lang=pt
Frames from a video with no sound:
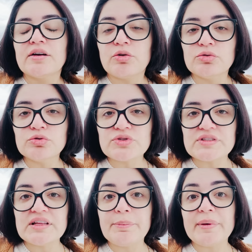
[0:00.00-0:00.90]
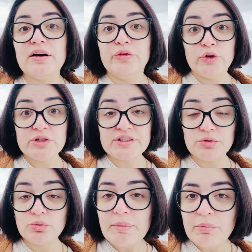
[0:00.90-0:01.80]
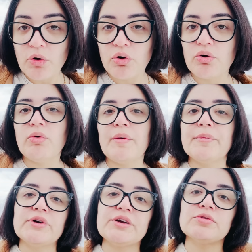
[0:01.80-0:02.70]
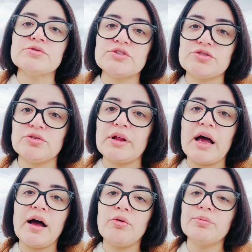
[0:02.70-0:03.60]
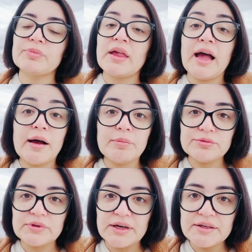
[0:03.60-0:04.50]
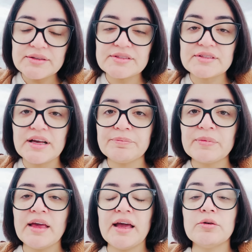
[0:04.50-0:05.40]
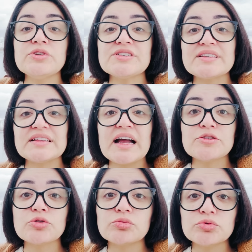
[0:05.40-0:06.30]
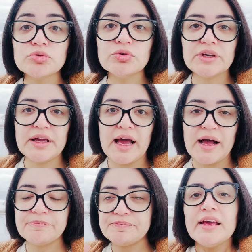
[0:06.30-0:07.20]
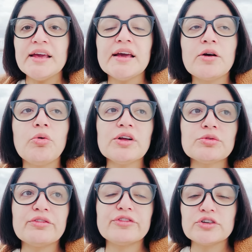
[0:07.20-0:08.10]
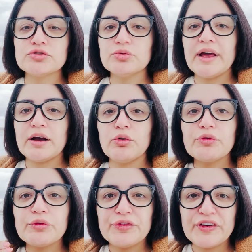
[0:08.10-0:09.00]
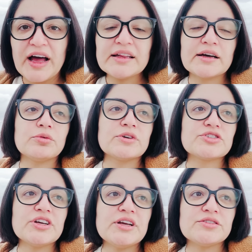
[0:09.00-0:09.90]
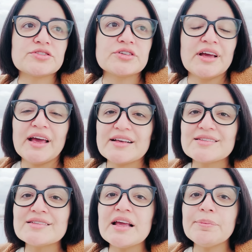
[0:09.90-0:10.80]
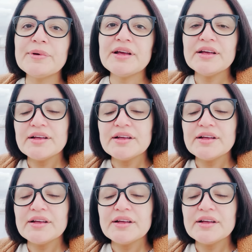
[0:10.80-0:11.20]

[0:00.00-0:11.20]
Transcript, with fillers: conduzida pela força do amor, o amor incondicional, a abundância, é a unicidade com tudo o que há. E quando a voz do ego fala com a gente, é sempre